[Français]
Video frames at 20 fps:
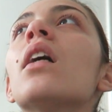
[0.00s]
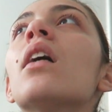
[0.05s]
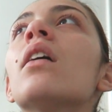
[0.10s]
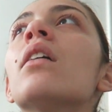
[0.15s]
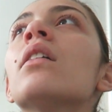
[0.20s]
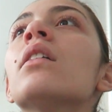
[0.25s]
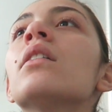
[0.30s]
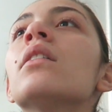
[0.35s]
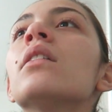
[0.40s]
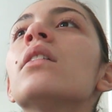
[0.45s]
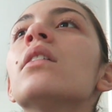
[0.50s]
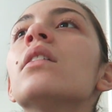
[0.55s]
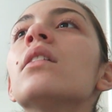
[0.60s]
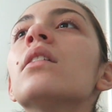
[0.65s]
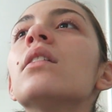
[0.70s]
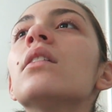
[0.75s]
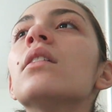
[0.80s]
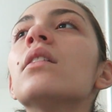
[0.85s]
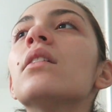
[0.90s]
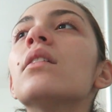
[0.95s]

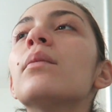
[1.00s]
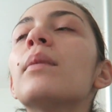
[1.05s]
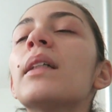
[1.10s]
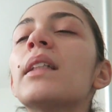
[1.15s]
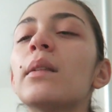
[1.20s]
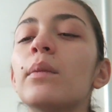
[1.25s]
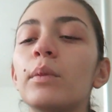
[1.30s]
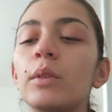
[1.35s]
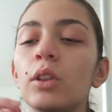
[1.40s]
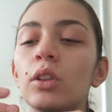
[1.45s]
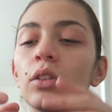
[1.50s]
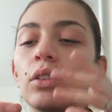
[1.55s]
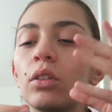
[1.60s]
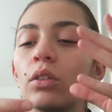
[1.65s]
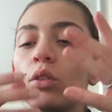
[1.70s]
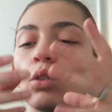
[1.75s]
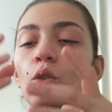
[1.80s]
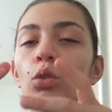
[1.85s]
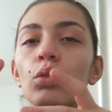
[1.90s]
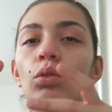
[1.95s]
euh, bah, des petites
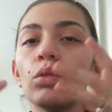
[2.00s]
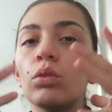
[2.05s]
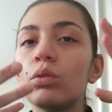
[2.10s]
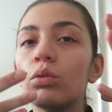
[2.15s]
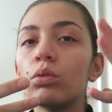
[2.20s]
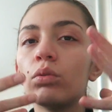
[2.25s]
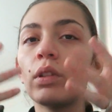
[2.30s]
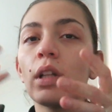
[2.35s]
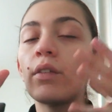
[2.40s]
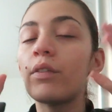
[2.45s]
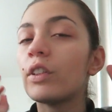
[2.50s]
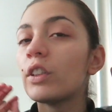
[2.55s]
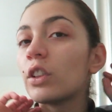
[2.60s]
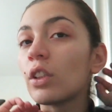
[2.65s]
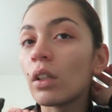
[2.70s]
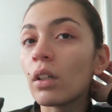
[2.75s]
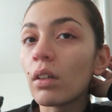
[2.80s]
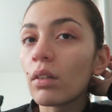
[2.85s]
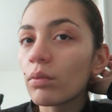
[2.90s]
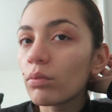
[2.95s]
de, la
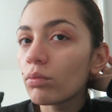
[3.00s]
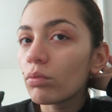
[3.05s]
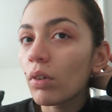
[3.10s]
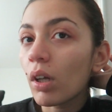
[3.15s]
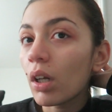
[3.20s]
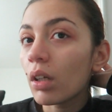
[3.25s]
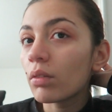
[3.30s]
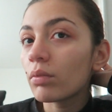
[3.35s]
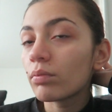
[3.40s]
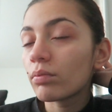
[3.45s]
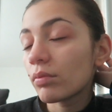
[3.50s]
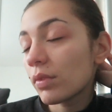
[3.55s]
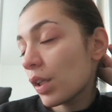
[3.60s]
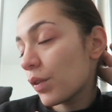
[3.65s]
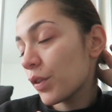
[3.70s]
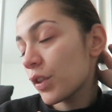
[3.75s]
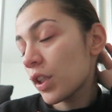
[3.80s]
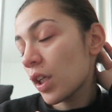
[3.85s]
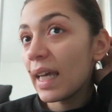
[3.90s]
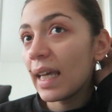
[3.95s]
vaisselle. Voilà, de la
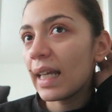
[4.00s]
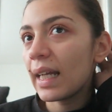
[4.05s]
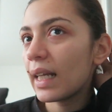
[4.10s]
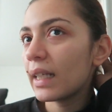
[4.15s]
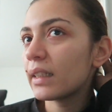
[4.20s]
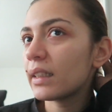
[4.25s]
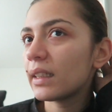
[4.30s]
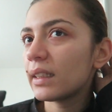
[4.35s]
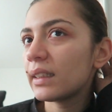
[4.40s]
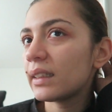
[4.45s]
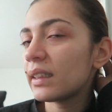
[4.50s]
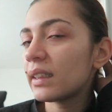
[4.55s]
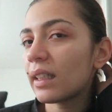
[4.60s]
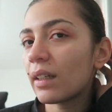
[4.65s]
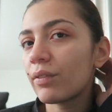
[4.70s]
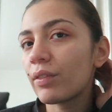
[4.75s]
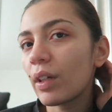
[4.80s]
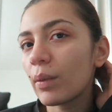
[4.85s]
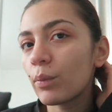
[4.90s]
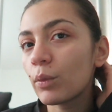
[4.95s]
vaisselle. Et là j'hésite
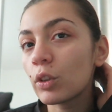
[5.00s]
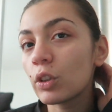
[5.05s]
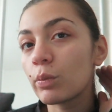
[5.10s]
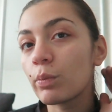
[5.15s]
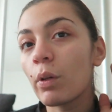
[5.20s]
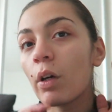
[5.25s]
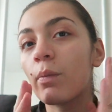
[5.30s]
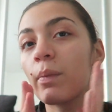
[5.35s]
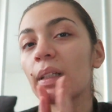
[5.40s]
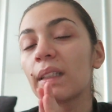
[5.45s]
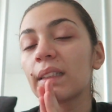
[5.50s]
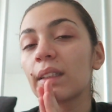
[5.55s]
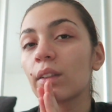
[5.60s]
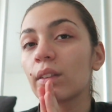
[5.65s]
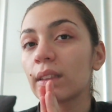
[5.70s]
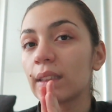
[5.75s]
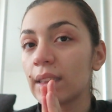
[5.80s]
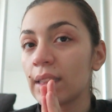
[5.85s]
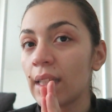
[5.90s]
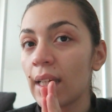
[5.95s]
à faire mon sport, ma
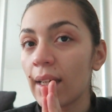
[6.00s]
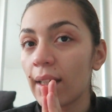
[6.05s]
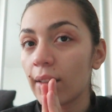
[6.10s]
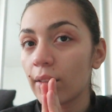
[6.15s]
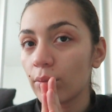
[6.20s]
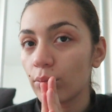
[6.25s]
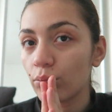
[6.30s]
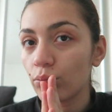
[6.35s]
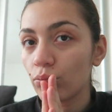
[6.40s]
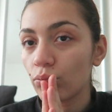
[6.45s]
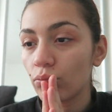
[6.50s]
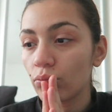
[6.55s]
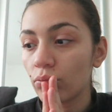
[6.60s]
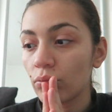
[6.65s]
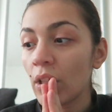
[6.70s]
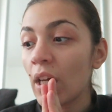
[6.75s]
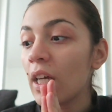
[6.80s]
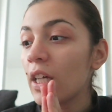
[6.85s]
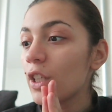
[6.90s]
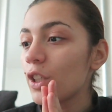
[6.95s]
séance d'hier.
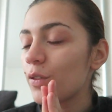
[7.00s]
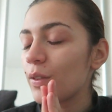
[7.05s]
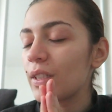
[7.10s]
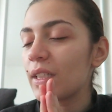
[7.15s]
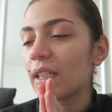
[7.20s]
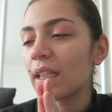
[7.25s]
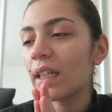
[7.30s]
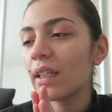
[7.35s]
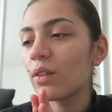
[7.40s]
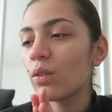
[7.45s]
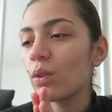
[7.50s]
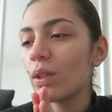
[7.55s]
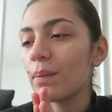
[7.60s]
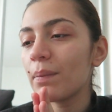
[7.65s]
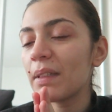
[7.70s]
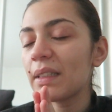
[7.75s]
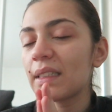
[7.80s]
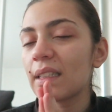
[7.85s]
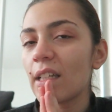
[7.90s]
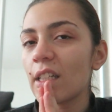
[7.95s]
Je vais checker tous les
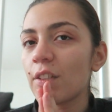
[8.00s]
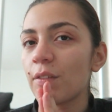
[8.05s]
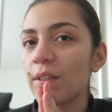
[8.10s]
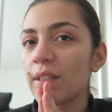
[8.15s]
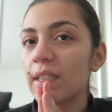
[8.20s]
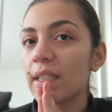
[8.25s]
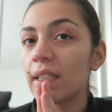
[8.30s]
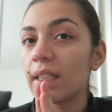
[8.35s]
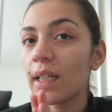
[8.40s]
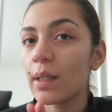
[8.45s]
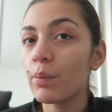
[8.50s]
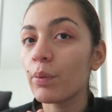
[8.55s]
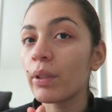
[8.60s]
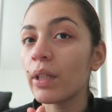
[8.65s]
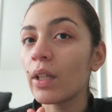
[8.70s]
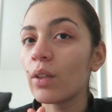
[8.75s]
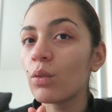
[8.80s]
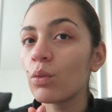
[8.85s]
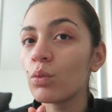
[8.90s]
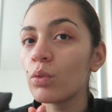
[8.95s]
messages, je vais essayer de répondre
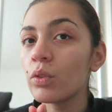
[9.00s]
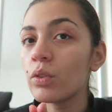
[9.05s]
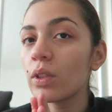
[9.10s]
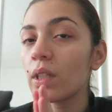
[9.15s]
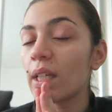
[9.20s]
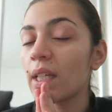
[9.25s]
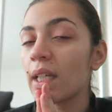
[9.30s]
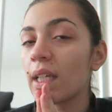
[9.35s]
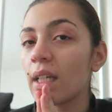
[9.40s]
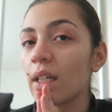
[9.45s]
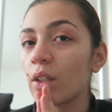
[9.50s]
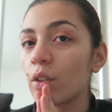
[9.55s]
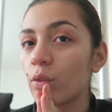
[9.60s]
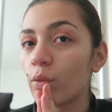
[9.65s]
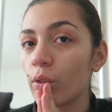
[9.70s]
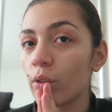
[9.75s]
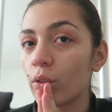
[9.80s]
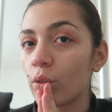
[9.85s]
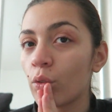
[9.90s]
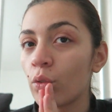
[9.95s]
à tous et euh, je
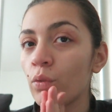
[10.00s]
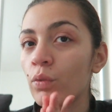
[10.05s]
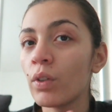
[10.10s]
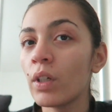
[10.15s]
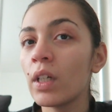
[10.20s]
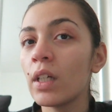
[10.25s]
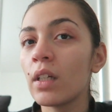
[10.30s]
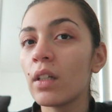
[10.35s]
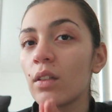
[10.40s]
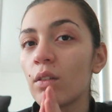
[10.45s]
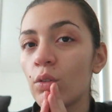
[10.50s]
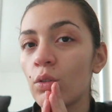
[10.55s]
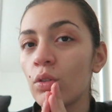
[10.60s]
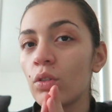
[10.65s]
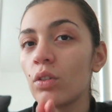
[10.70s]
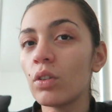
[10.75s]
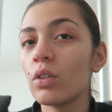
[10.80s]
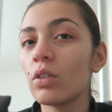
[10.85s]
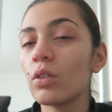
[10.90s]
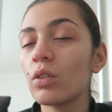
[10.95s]
vous retrouve tout
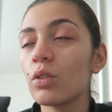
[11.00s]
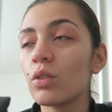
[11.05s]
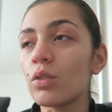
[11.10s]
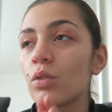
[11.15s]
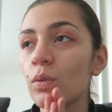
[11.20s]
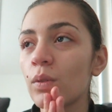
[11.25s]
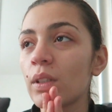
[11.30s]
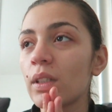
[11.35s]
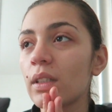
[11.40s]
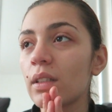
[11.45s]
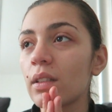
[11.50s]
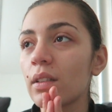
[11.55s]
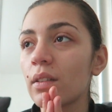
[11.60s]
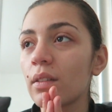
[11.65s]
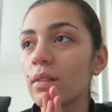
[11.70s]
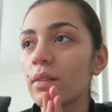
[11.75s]
de suite.